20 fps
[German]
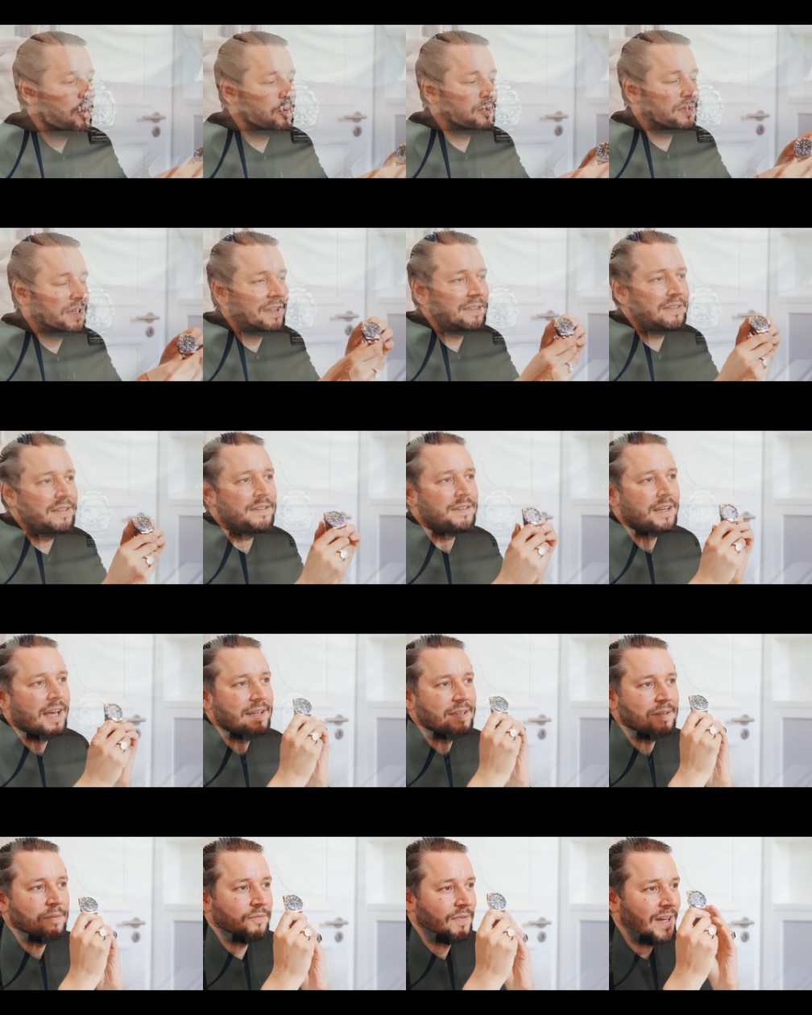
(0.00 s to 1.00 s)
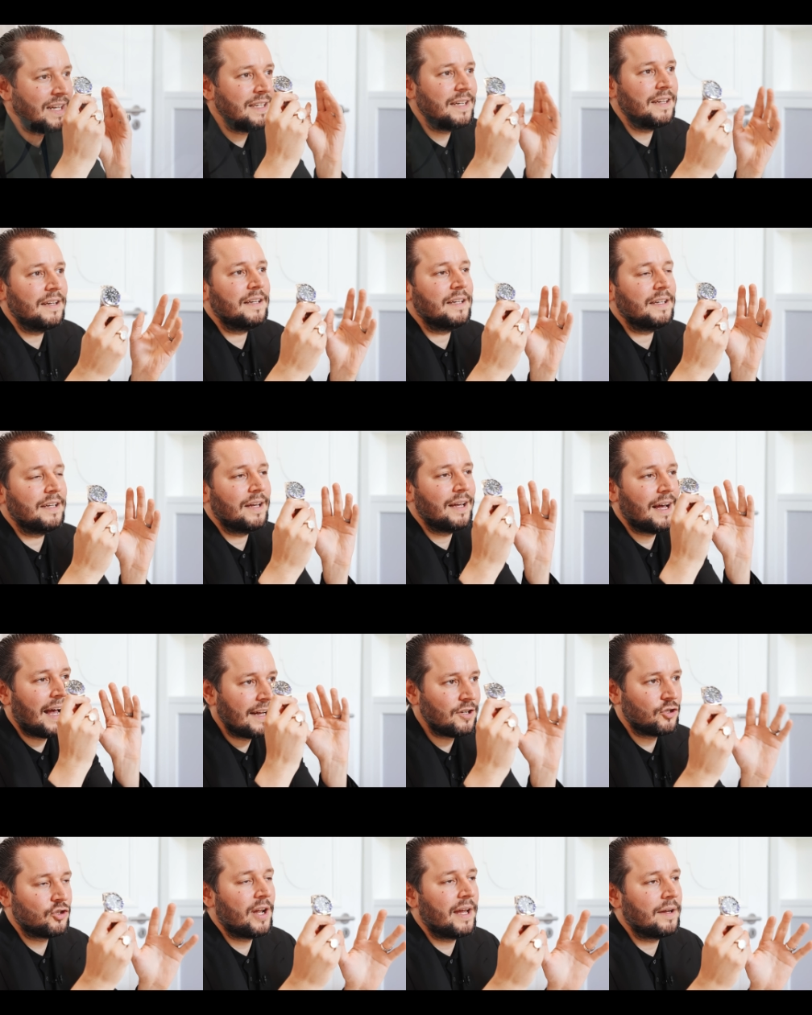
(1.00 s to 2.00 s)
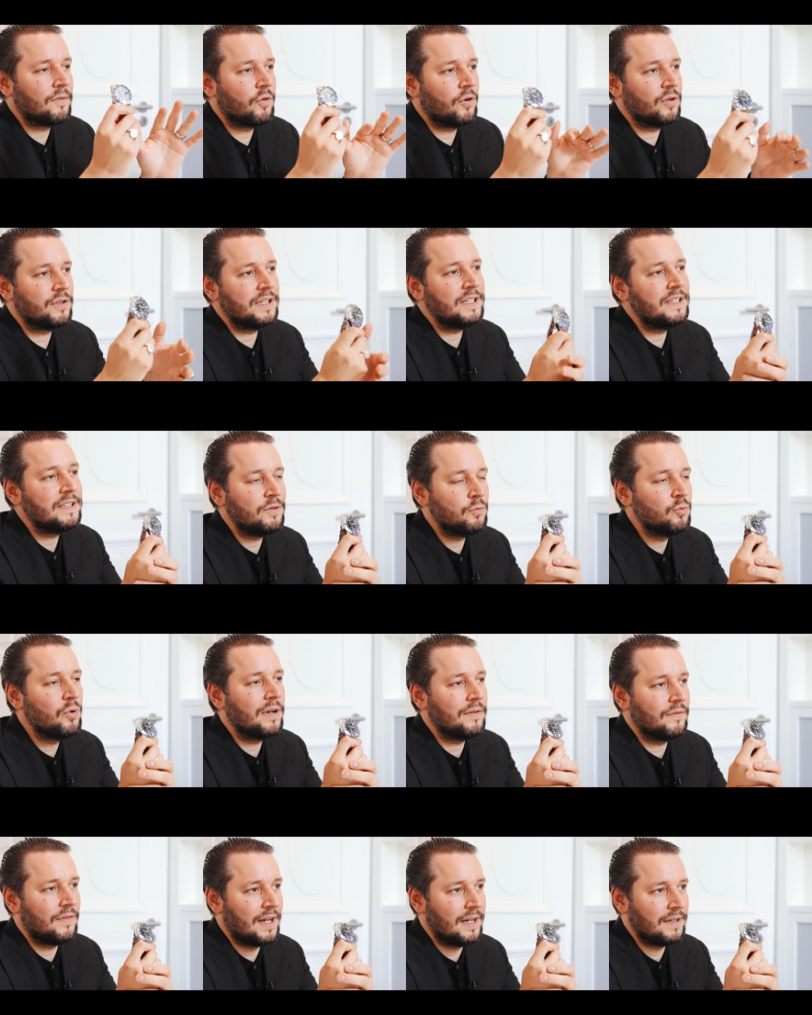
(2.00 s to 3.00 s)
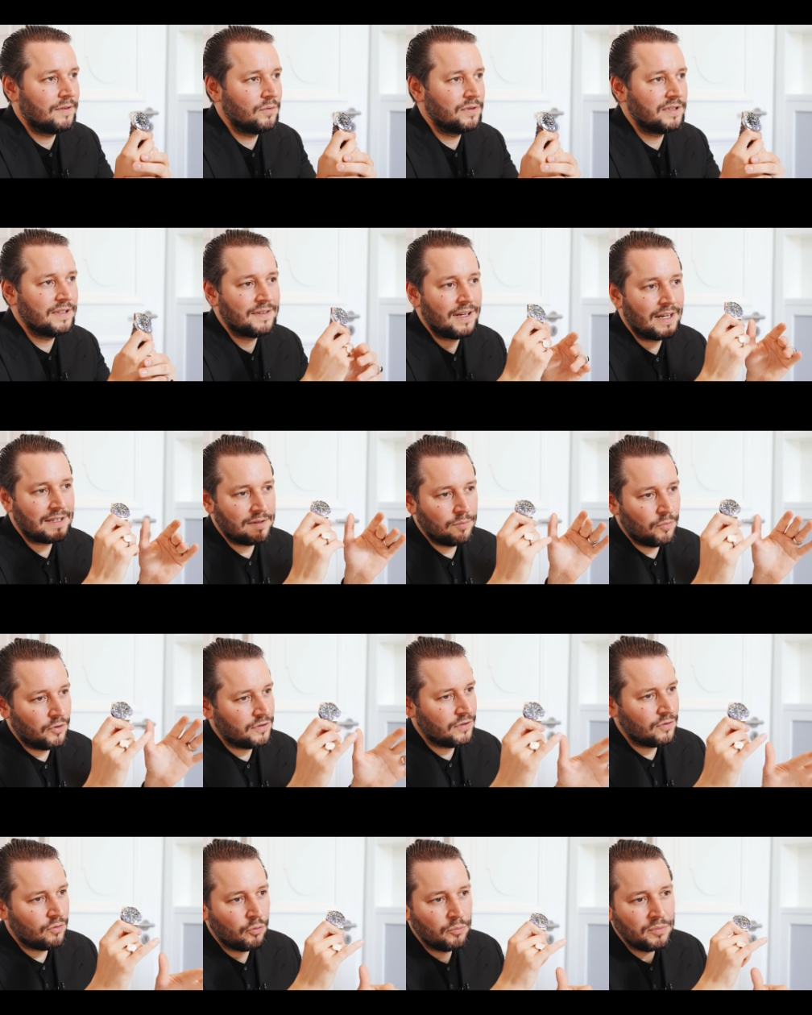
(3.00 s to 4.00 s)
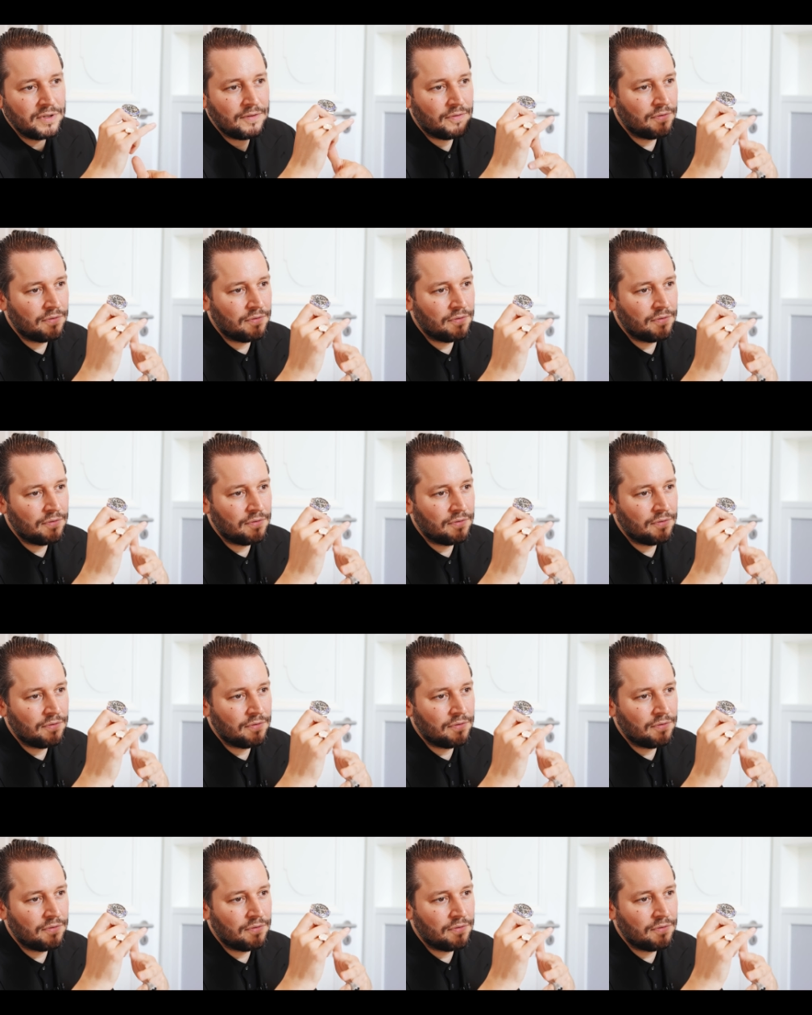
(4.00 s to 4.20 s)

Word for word: Und das hier ist ein, wenn ihr einsteigen wollt in die Uhrenwelt und ihr sagt, ihr möchtet um die